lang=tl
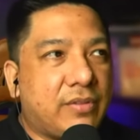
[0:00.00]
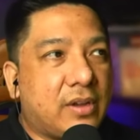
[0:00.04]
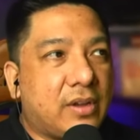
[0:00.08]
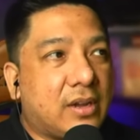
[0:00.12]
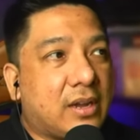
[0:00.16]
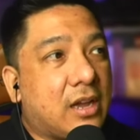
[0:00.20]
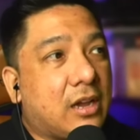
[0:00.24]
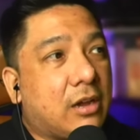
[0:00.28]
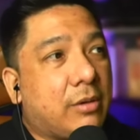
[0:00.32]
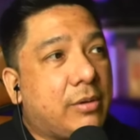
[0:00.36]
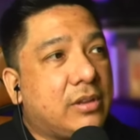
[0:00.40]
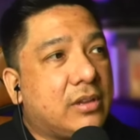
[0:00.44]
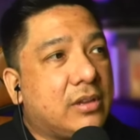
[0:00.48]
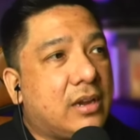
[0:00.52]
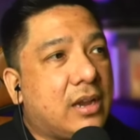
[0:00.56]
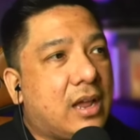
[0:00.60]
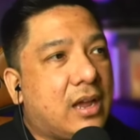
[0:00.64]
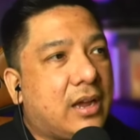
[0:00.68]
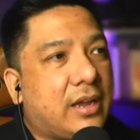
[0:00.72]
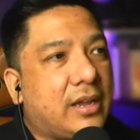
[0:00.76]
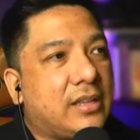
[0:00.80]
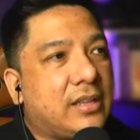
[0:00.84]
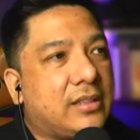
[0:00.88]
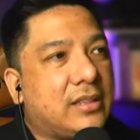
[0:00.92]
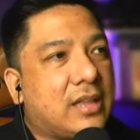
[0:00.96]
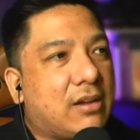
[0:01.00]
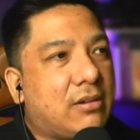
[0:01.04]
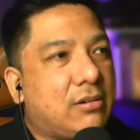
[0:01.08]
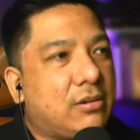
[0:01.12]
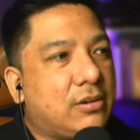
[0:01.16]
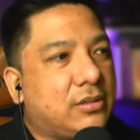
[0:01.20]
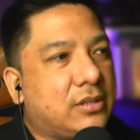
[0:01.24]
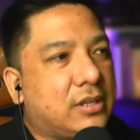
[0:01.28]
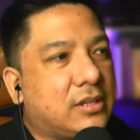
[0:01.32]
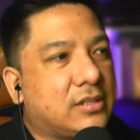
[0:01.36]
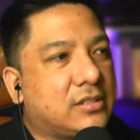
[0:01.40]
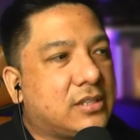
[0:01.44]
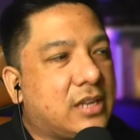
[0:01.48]
Ang gagawin nyo lang ay i-download
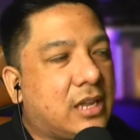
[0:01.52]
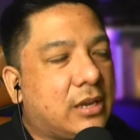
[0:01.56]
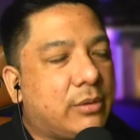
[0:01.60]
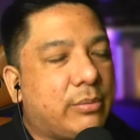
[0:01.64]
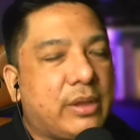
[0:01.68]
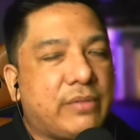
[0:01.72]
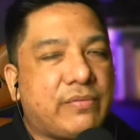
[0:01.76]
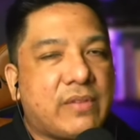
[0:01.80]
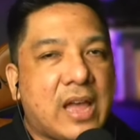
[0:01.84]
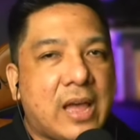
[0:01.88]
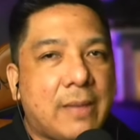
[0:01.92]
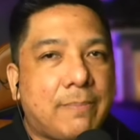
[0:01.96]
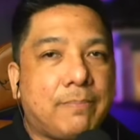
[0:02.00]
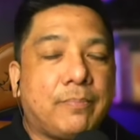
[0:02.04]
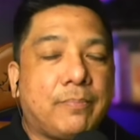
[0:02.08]
ang Sendwave app.